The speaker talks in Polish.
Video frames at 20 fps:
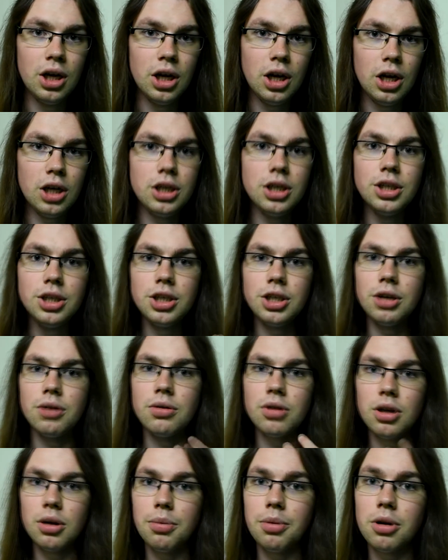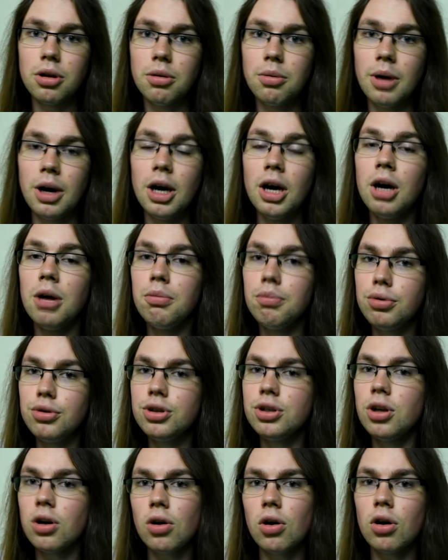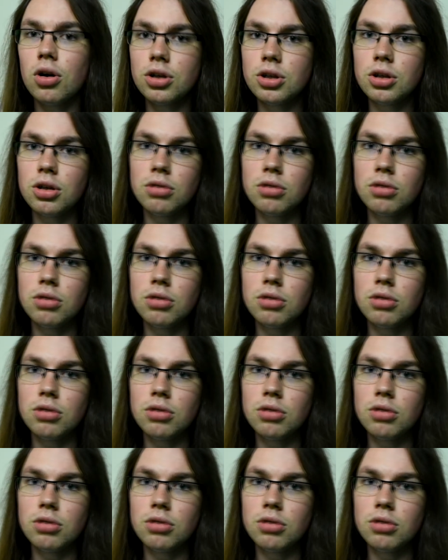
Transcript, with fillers: Jeśli ci się to nie podoba, pójdź do kogoś,